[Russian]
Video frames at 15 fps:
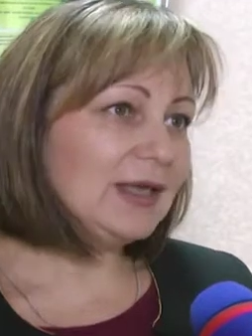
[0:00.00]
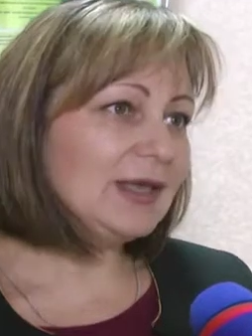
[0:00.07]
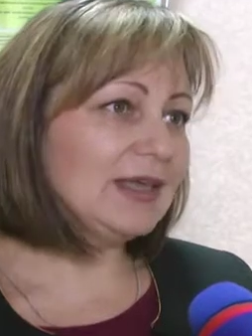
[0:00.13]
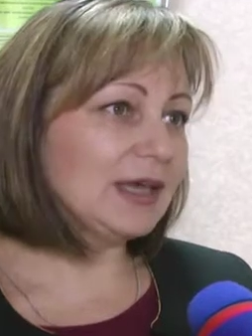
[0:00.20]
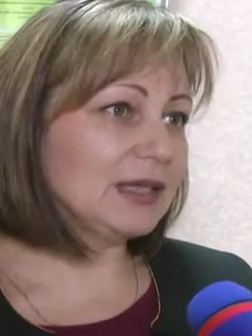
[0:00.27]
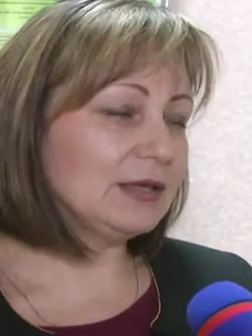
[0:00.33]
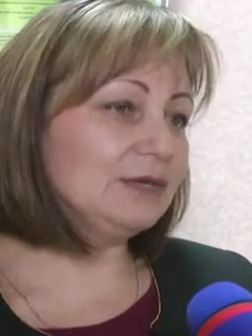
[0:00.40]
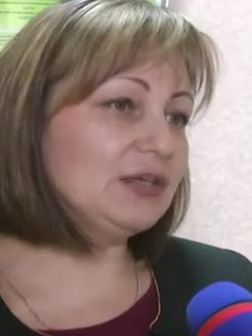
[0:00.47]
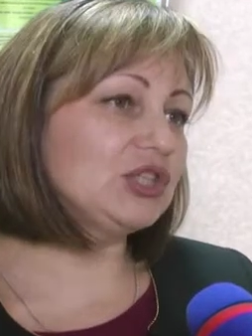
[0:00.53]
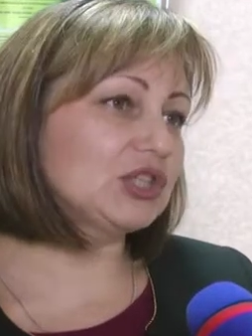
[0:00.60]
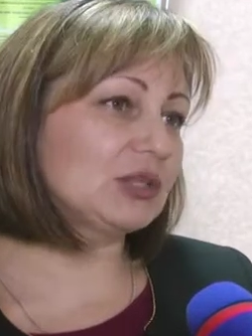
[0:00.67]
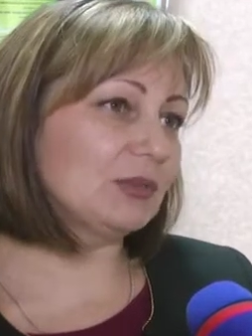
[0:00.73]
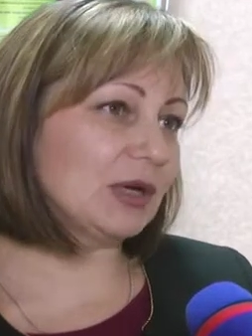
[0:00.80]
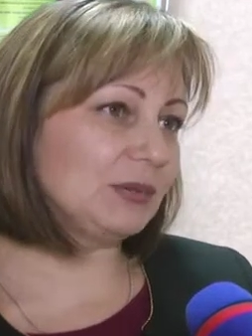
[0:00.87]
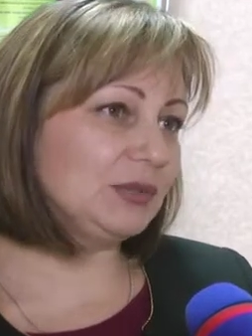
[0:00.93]
и они в
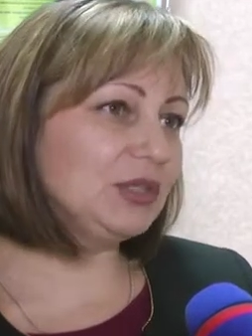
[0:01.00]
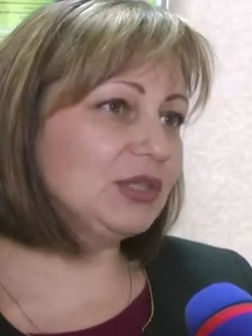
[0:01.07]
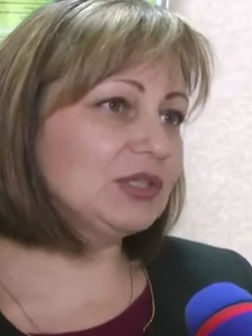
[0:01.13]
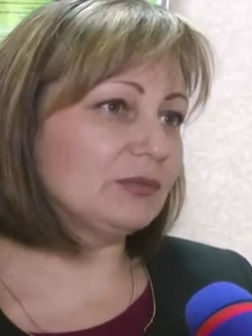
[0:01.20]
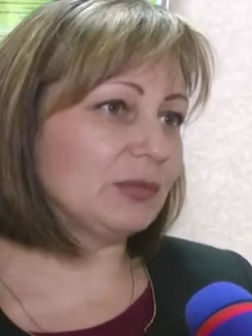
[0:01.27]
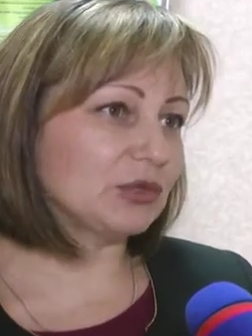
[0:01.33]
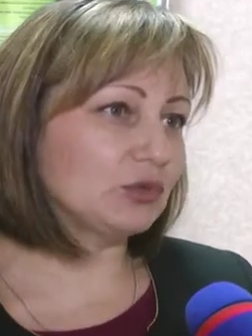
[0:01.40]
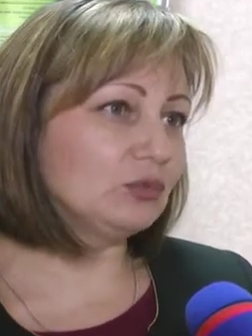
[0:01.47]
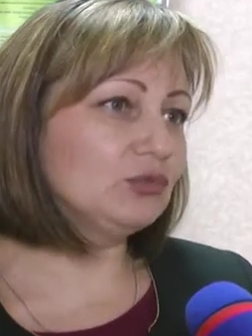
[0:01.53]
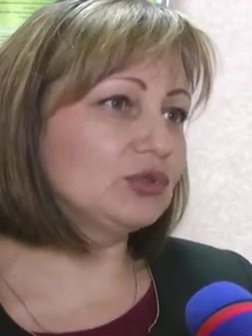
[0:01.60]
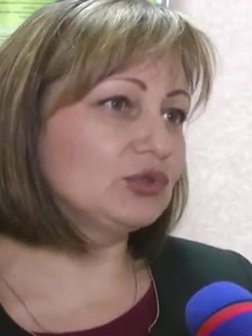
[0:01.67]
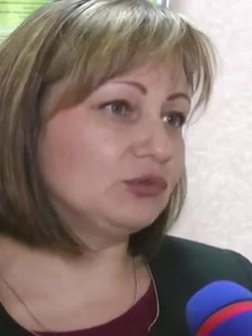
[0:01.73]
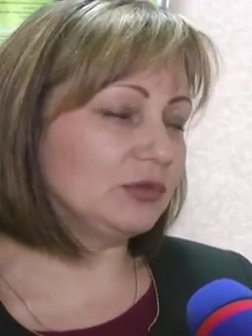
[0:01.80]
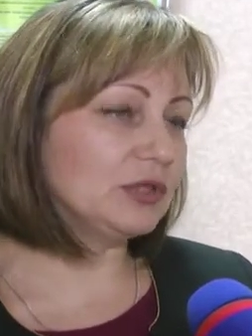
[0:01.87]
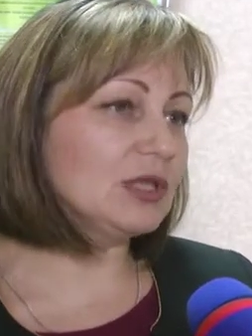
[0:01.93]
личном кабинете потом
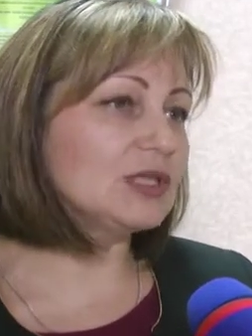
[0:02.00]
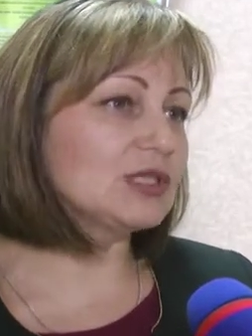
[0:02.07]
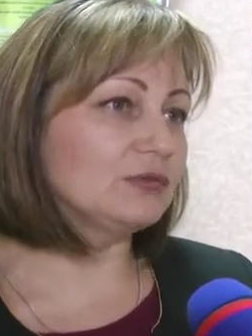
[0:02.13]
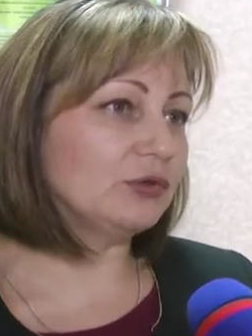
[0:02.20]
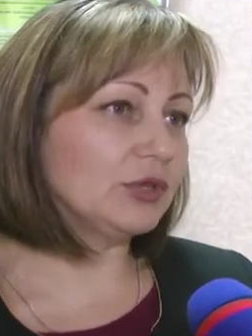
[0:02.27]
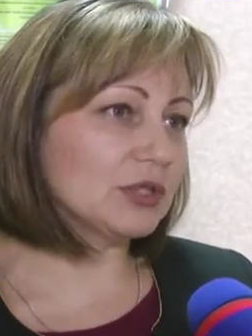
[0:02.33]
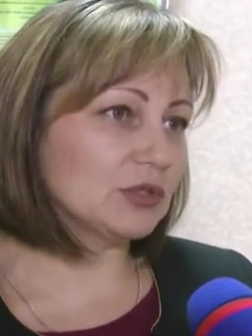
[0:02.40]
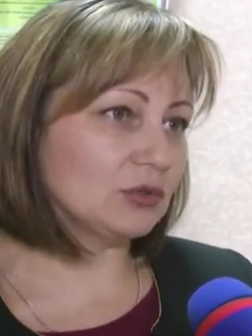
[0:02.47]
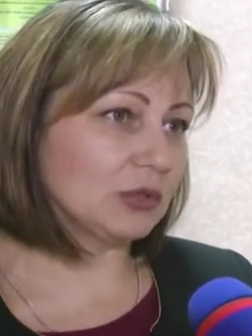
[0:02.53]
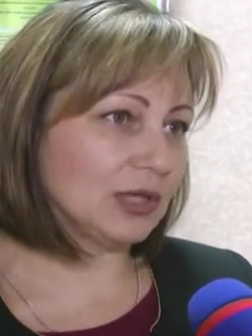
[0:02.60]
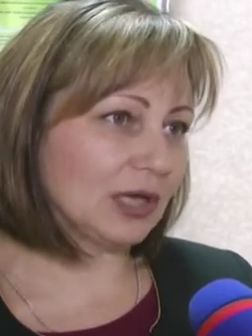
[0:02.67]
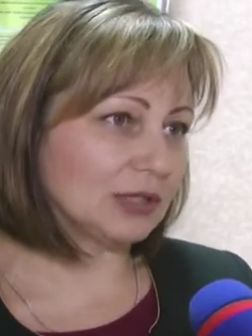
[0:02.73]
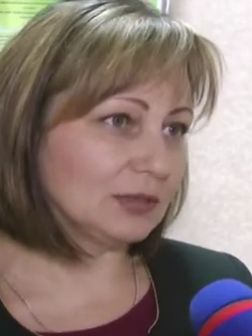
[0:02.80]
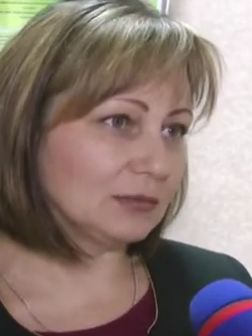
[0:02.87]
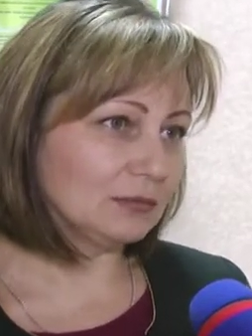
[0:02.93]
уже увидели свой
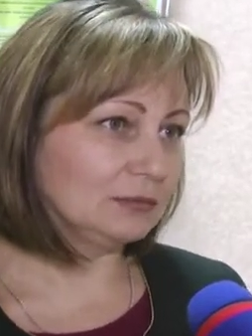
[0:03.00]
результат.